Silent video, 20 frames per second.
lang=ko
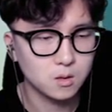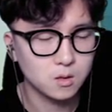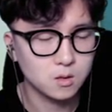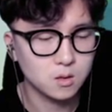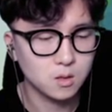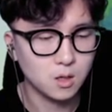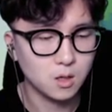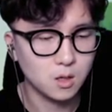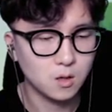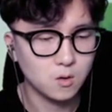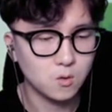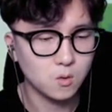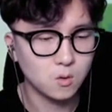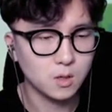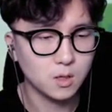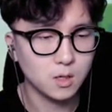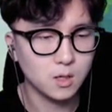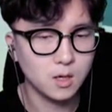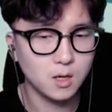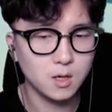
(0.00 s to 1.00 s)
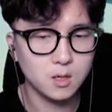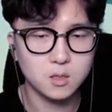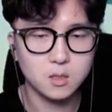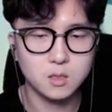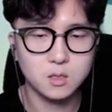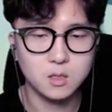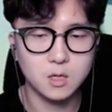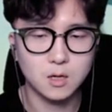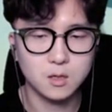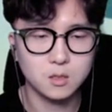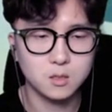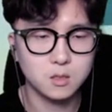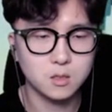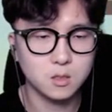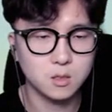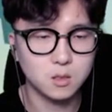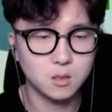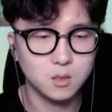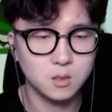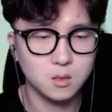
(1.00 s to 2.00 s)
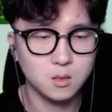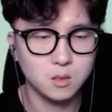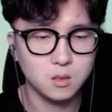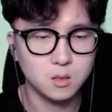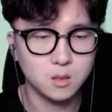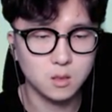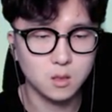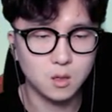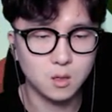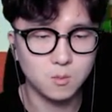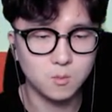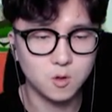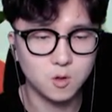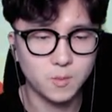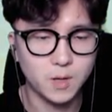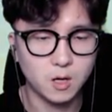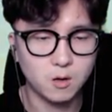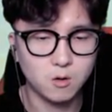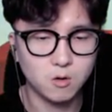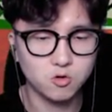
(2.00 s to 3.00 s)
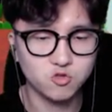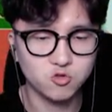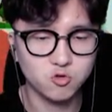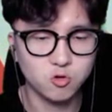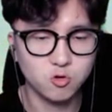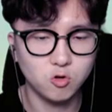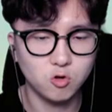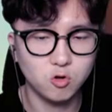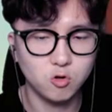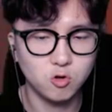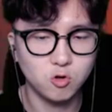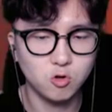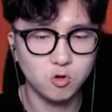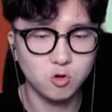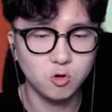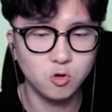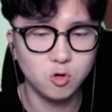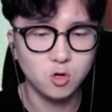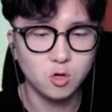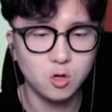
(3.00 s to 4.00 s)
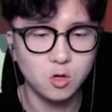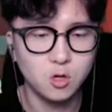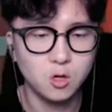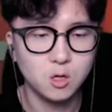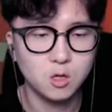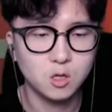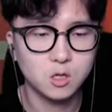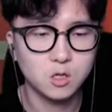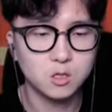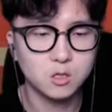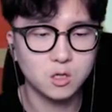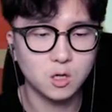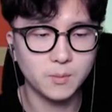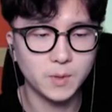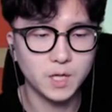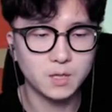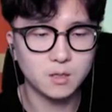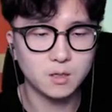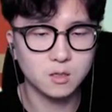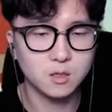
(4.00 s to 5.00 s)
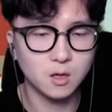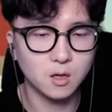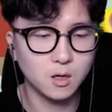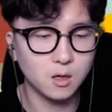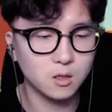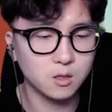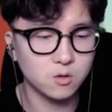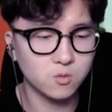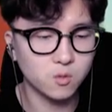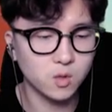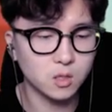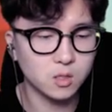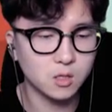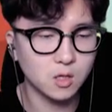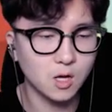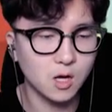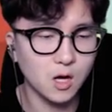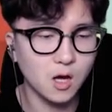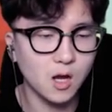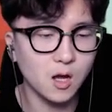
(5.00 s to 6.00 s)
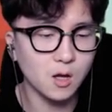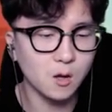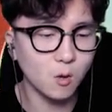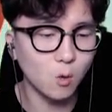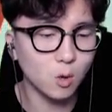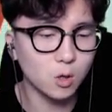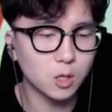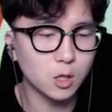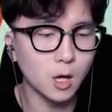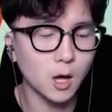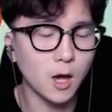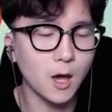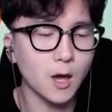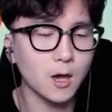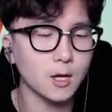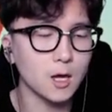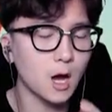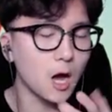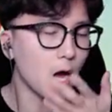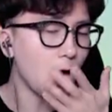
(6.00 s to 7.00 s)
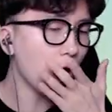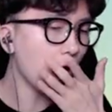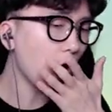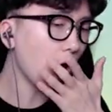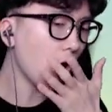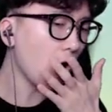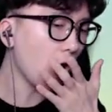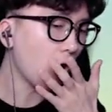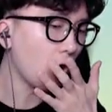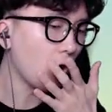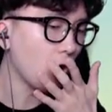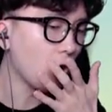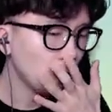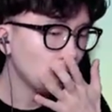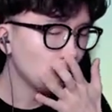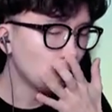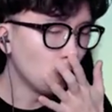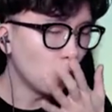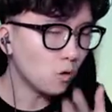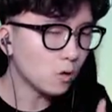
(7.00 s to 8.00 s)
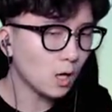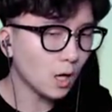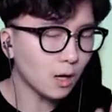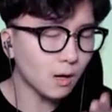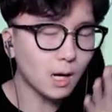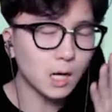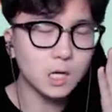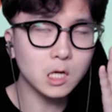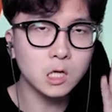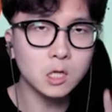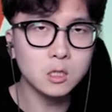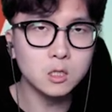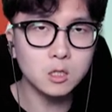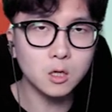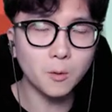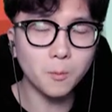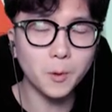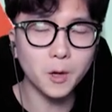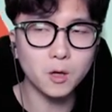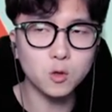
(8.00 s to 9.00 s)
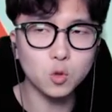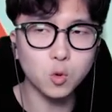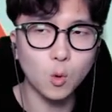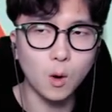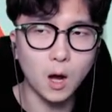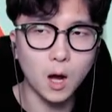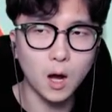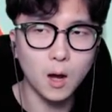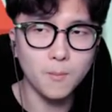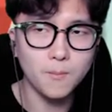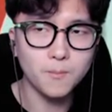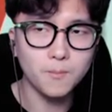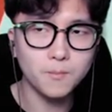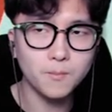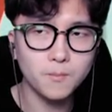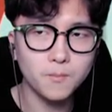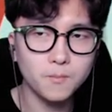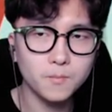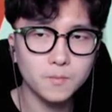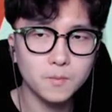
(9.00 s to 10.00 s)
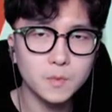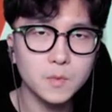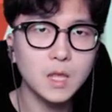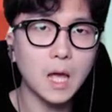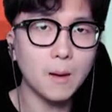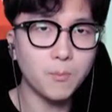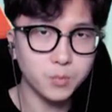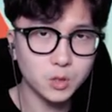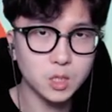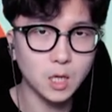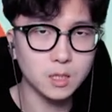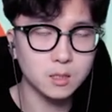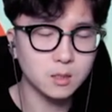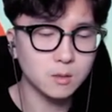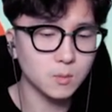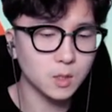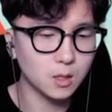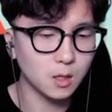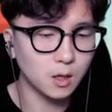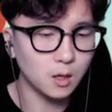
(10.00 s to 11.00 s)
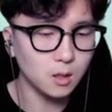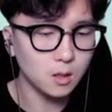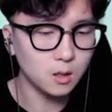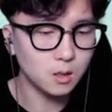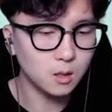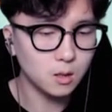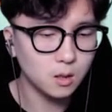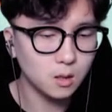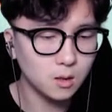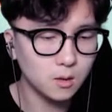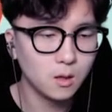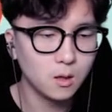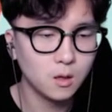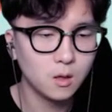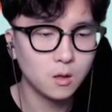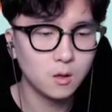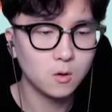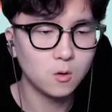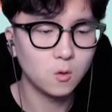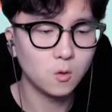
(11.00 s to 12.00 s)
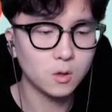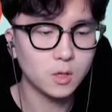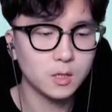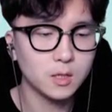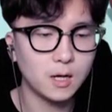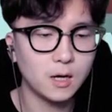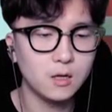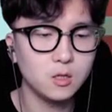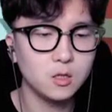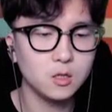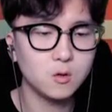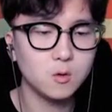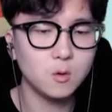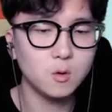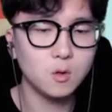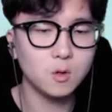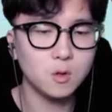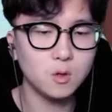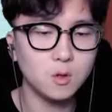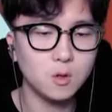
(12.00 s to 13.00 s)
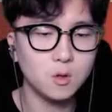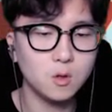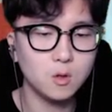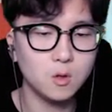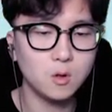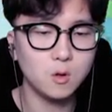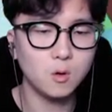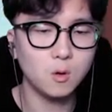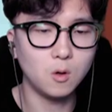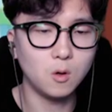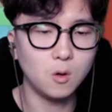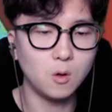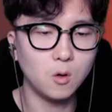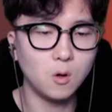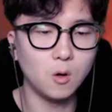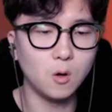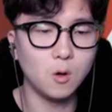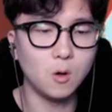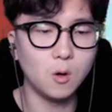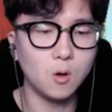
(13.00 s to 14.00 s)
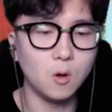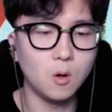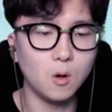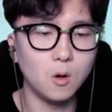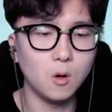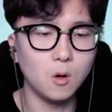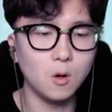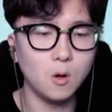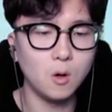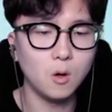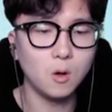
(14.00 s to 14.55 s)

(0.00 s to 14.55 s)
자 로켓 장전 검으로 바꿔주고 근접에 있는 썰어주면서 오케이 야 로켓과 근접의 조합 나쁘지 않습니다 로켓 날리고 어 어 어어 어, 어, 어. 어.